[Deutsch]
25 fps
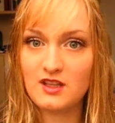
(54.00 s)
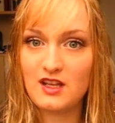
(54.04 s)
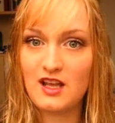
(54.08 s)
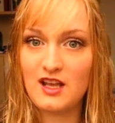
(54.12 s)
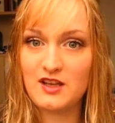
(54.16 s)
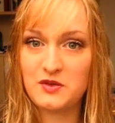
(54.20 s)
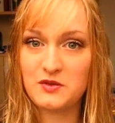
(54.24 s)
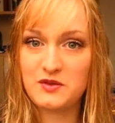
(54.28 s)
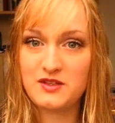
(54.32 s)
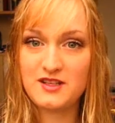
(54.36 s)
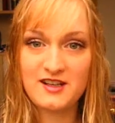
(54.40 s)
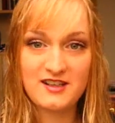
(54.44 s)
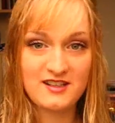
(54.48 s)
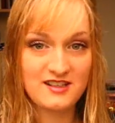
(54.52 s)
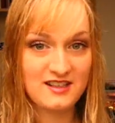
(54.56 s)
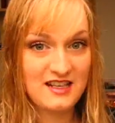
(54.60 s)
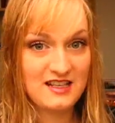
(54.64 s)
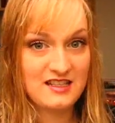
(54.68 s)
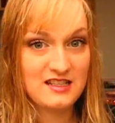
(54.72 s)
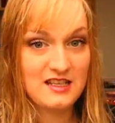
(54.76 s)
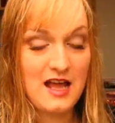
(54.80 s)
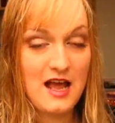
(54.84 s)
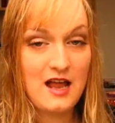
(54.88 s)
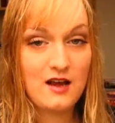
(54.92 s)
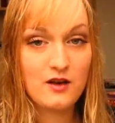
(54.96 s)
also danke,
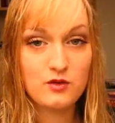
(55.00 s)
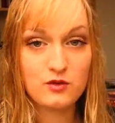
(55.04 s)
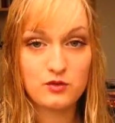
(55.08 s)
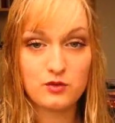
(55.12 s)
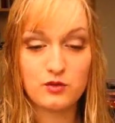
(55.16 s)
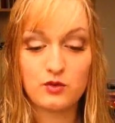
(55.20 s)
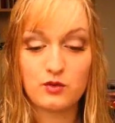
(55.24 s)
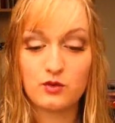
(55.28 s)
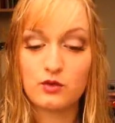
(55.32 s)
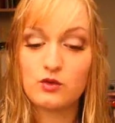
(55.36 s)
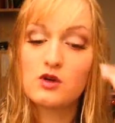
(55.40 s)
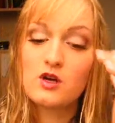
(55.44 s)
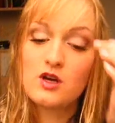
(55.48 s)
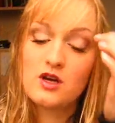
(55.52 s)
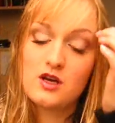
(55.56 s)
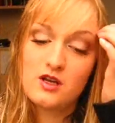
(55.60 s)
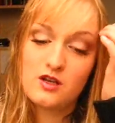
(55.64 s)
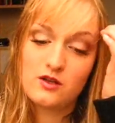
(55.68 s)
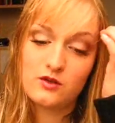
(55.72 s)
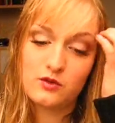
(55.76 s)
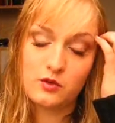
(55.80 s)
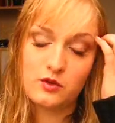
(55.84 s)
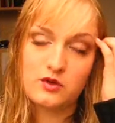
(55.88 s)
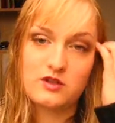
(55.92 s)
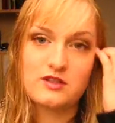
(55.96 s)
dass ihr alle so,
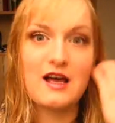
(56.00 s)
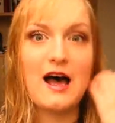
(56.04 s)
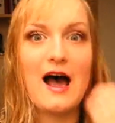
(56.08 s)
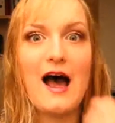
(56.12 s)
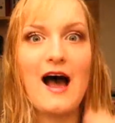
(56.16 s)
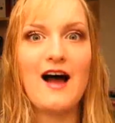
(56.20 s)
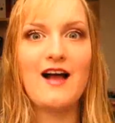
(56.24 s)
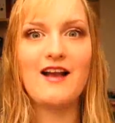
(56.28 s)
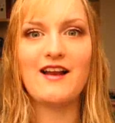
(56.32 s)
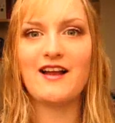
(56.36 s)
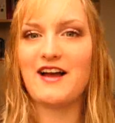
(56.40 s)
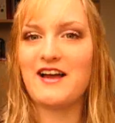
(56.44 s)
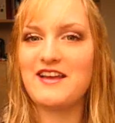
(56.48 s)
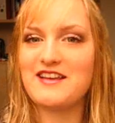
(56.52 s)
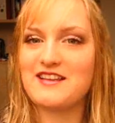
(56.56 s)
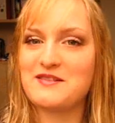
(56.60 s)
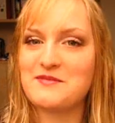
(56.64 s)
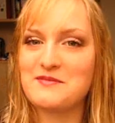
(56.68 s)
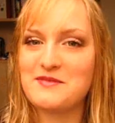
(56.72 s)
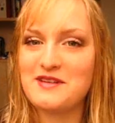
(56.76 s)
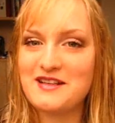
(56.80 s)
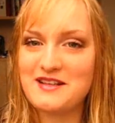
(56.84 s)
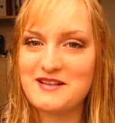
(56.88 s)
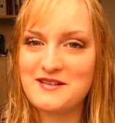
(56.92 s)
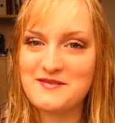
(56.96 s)
so zahlreich
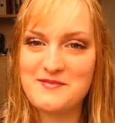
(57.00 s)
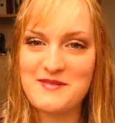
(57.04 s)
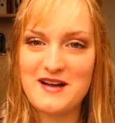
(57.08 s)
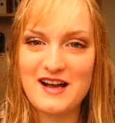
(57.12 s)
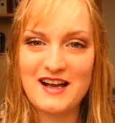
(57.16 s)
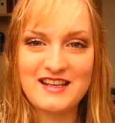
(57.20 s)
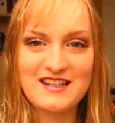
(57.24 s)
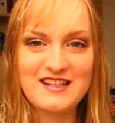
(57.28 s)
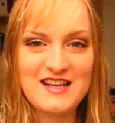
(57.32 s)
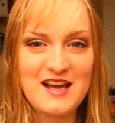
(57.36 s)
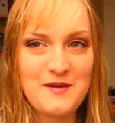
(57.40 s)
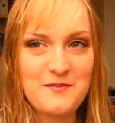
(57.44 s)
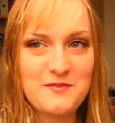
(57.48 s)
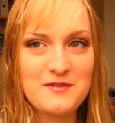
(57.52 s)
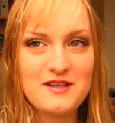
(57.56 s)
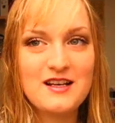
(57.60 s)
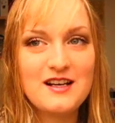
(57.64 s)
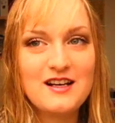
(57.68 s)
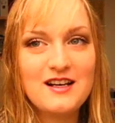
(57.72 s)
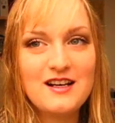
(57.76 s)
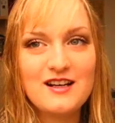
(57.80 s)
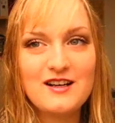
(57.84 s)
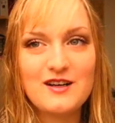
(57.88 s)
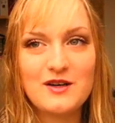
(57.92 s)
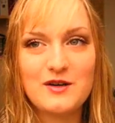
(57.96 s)
mitgemacht habt.
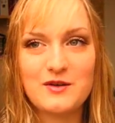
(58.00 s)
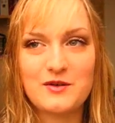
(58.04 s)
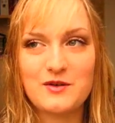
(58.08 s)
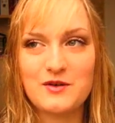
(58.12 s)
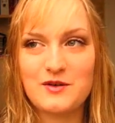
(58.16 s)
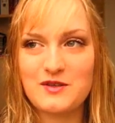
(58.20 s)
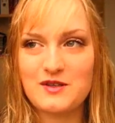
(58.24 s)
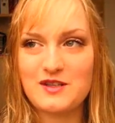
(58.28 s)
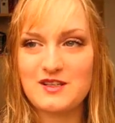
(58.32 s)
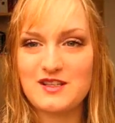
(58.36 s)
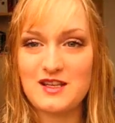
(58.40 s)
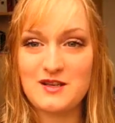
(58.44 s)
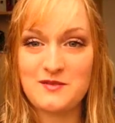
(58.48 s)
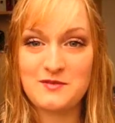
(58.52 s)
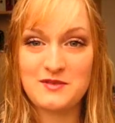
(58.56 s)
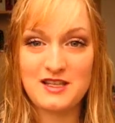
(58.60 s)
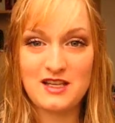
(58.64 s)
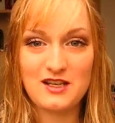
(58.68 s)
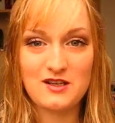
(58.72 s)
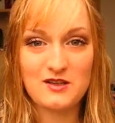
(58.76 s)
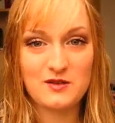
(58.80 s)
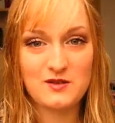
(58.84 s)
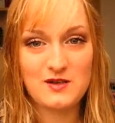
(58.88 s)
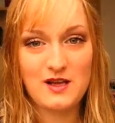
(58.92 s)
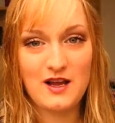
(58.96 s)
Und das hat mich
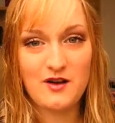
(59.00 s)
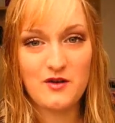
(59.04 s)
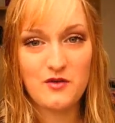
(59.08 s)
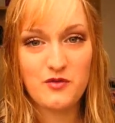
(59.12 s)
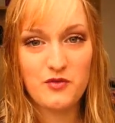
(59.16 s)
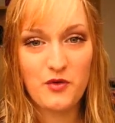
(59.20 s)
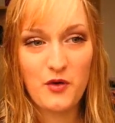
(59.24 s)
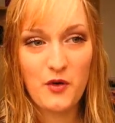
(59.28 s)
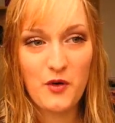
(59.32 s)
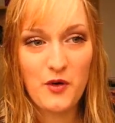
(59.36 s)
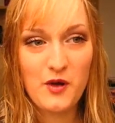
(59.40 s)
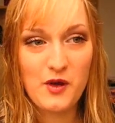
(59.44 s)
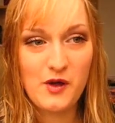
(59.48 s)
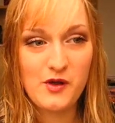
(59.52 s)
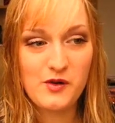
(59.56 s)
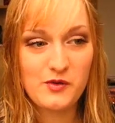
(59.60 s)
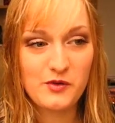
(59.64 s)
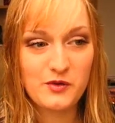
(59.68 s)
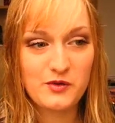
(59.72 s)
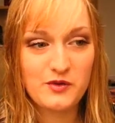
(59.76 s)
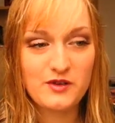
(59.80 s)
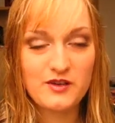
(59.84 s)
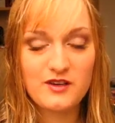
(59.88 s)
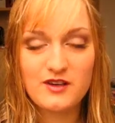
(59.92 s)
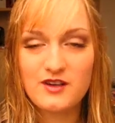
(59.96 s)
echt total gefreut
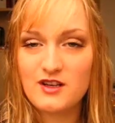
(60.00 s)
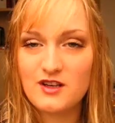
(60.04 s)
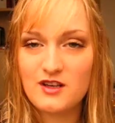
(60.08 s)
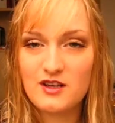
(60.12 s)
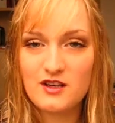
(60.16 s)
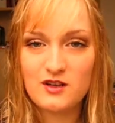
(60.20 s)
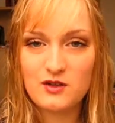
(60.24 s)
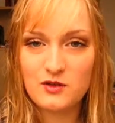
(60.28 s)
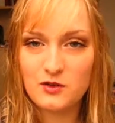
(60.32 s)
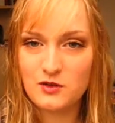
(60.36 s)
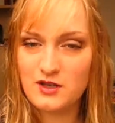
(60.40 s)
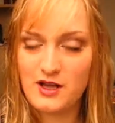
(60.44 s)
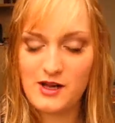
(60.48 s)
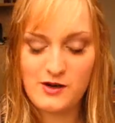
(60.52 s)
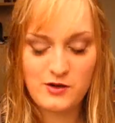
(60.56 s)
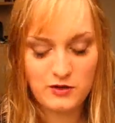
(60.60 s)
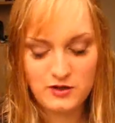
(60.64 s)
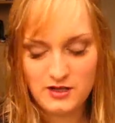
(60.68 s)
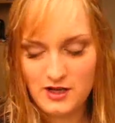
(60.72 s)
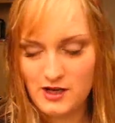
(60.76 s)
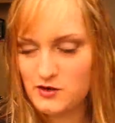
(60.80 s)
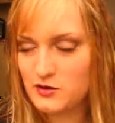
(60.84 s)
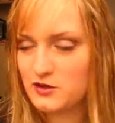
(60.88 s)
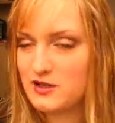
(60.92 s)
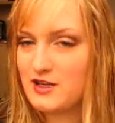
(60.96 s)
und total,
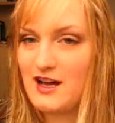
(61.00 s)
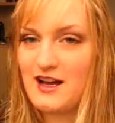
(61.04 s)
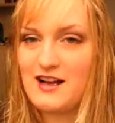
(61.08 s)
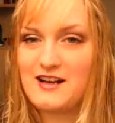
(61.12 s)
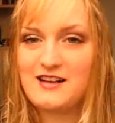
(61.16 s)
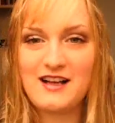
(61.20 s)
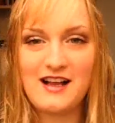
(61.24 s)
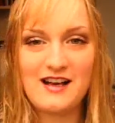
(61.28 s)
total, total